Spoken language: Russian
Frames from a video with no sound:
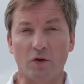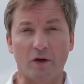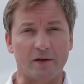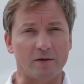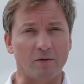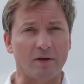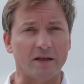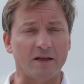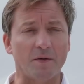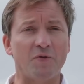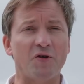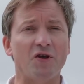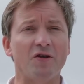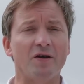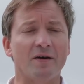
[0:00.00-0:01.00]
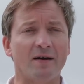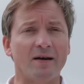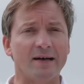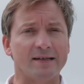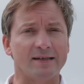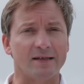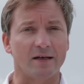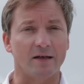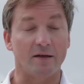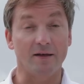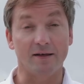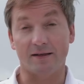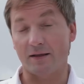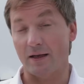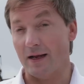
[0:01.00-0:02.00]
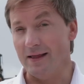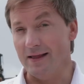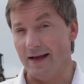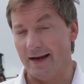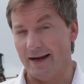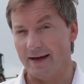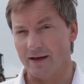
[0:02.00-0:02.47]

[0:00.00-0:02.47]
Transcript: но результат общения разный. Не странно ли